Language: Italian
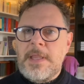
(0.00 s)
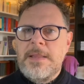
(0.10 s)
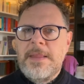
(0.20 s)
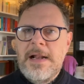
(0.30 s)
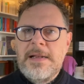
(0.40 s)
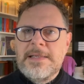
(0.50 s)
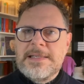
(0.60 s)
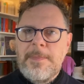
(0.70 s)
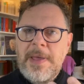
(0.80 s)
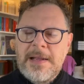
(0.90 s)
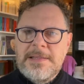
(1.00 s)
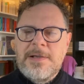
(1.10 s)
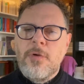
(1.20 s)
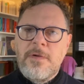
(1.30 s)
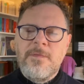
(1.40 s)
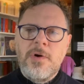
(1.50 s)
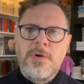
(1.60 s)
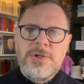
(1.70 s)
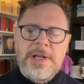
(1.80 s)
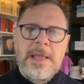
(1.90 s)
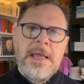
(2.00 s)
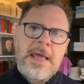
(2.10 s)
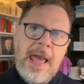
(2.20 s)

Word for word: nel saperti coinvolgere.